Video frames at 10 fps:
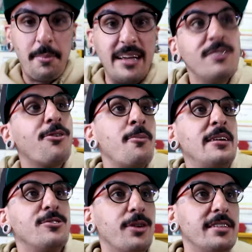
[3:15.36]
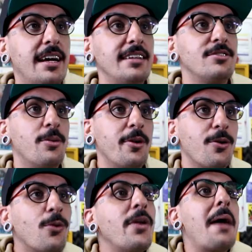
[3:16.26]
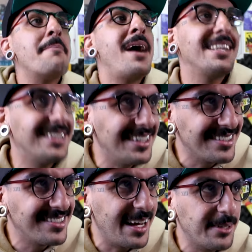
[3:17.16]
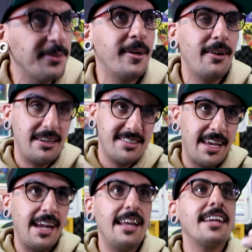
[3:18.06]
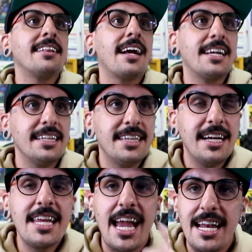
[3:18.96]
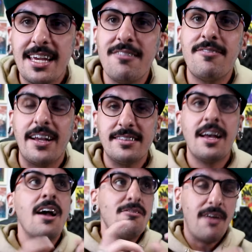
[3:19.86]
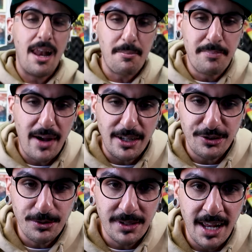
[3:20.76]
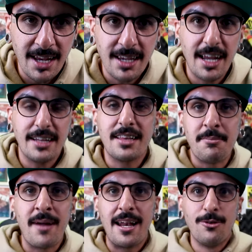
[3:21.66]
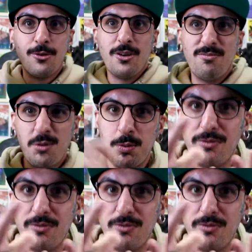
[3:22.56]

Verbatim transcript: mais informações aí sobre o Kunamata, certo, mano? Acho que é ele que tá cantando e é ele que faz. Fala baixo, Baixonengue, tá maluco? E tipo,